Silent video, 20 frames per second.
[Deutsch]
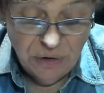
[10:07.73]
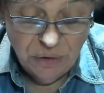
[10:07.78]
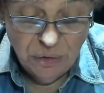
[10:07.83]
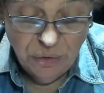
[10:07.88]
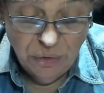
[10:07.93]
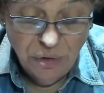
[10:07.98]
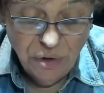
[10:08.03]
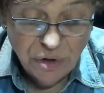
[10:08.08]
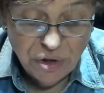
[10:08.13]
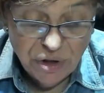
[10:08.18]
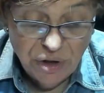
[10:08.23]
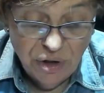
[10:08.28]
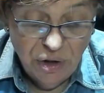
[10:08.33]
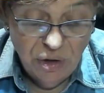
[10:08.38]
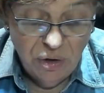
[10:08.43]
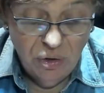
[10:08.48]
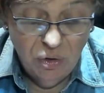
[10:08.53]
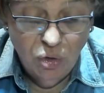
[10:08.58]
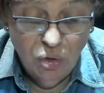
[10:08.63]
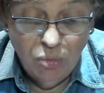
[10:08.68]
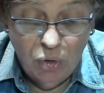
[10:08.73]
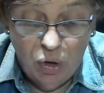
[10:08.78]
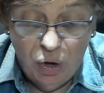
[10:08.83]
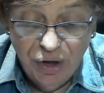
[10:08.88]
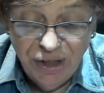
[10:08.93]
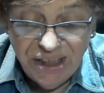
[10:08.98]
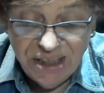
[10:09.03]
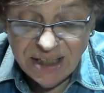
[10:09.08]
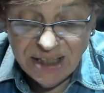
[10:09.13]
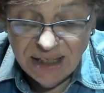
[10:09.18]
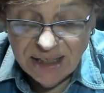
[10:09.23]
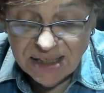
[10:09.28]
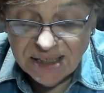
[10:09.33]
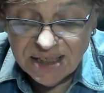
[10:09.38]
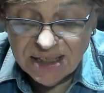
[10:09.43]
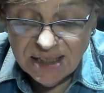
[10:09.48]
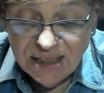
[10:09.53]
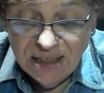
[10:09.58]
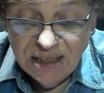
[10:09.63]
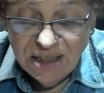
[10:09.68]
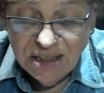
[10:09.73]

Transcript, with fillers: Und um euch das